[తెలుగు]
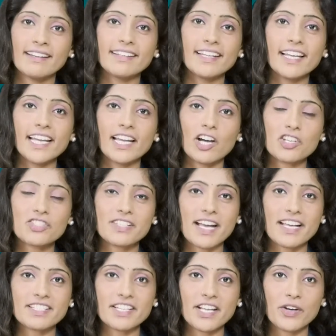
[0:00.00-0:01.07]
ఢిల్లీలో
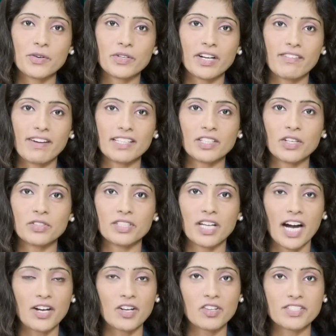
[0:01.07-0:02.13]
జైషే ఉగ్రవాదులు
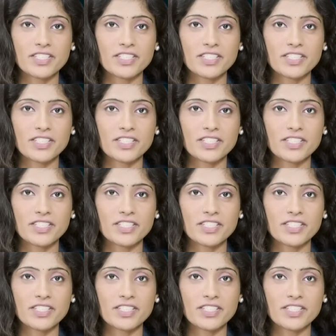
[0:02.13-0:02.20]
దాడులు